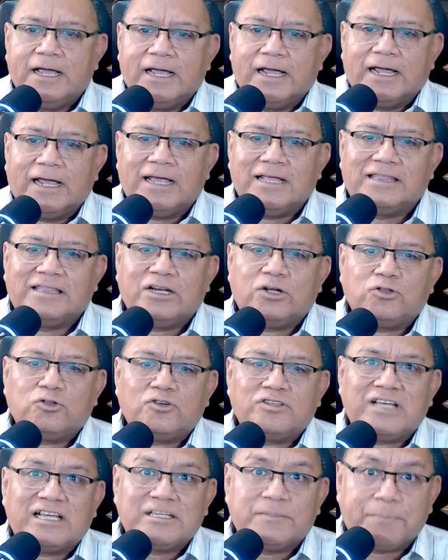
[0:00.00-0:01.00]
Entre
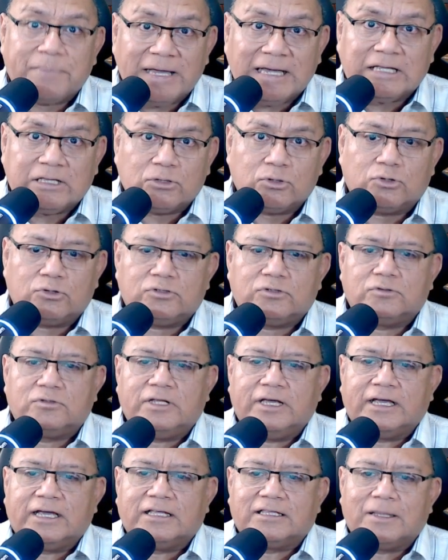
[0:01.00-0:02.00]
otros aspectos
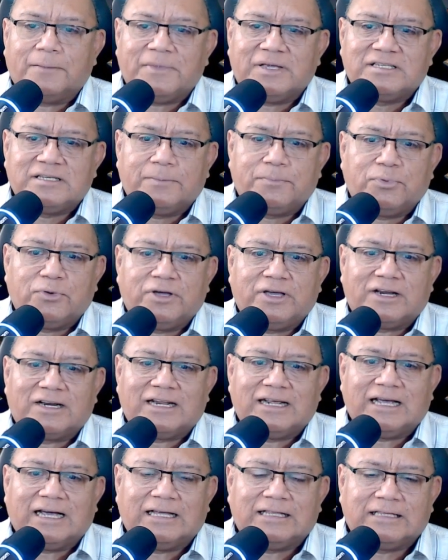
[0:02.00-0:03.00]
de que también se puede
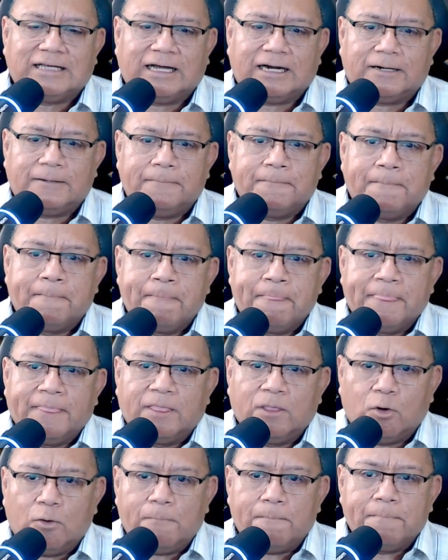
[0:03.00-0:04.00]
rescatar,
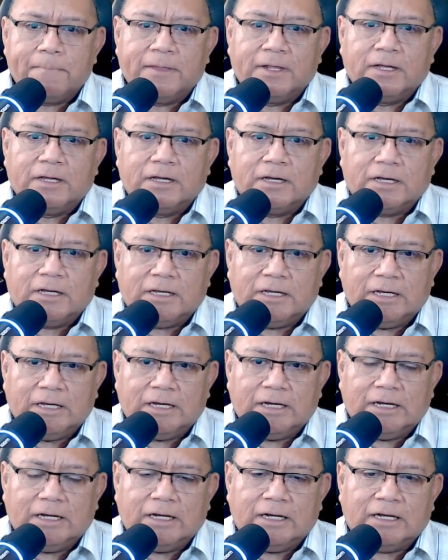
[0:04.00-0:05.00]
¿no?
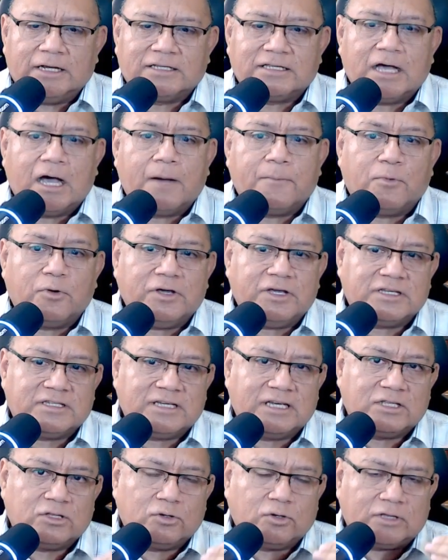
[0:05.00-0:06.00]
Y estábamos
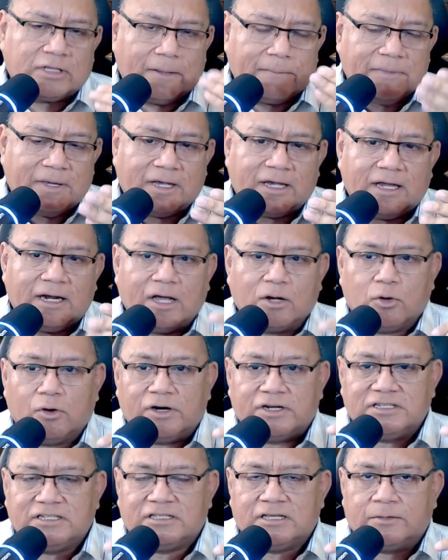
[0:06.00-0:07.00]
diciendo también que la
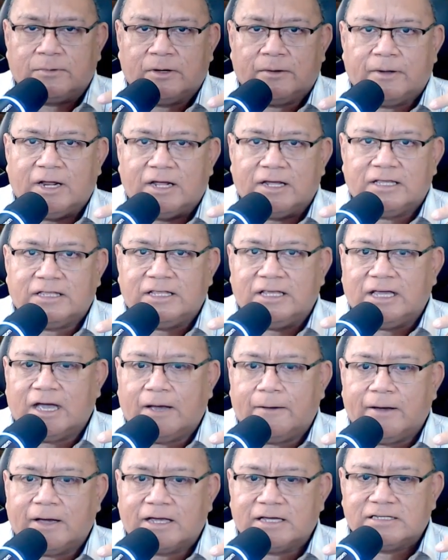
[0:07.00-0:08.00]
congresista Babrán
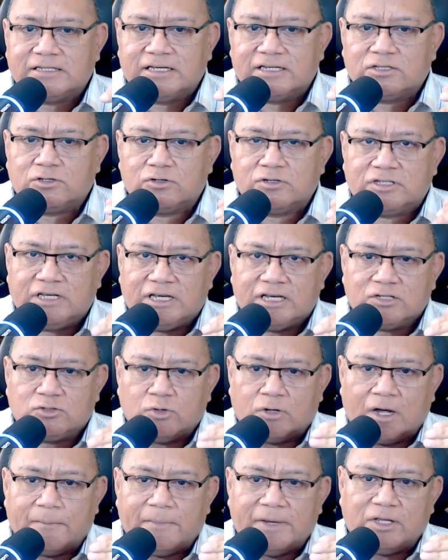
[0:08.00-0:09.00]
indicaba que si esto sigue
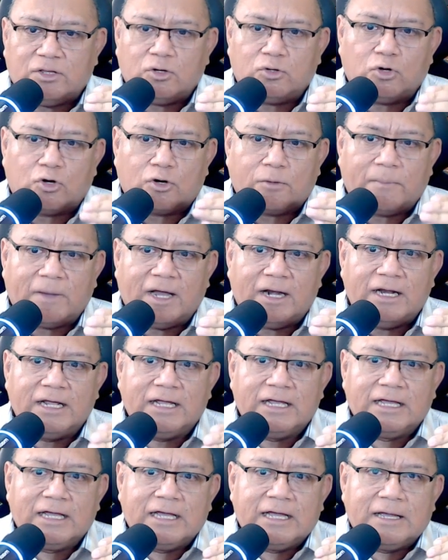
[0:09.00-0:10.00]
su camino normal,
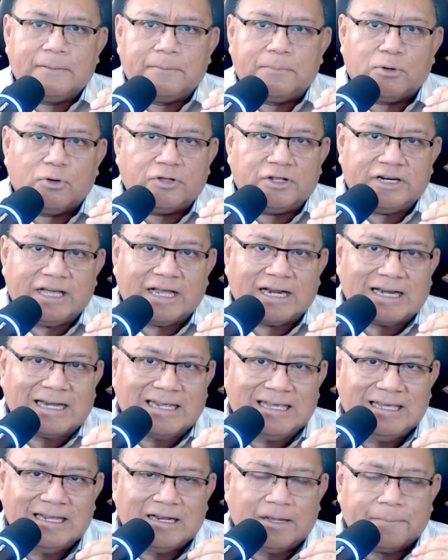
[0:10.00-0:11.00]
podría
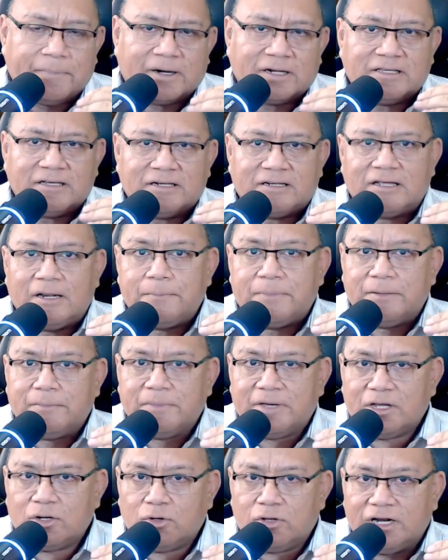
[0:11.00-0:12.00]
regir a partir del
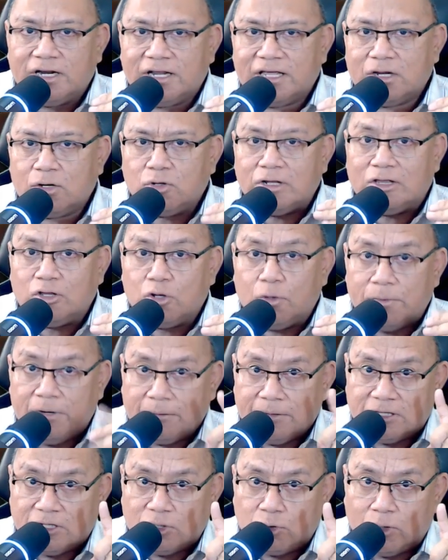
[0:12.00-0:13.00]
primero de enero del
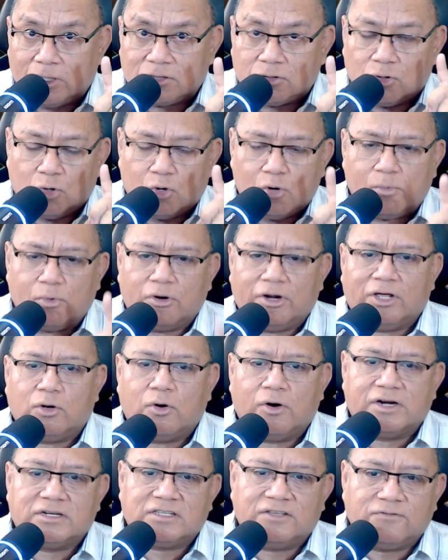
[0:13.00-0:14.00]
2024. Ojo por ahí
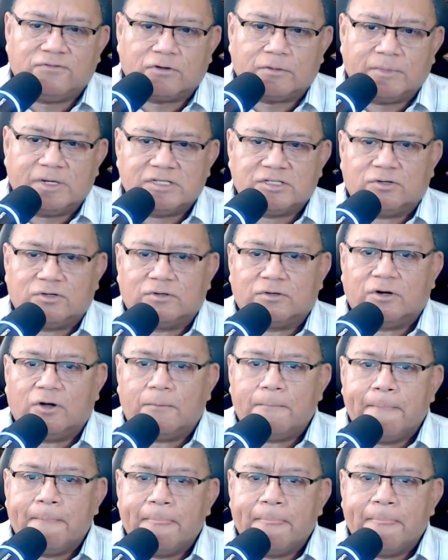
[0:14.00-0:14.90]
con esta información, ¿no?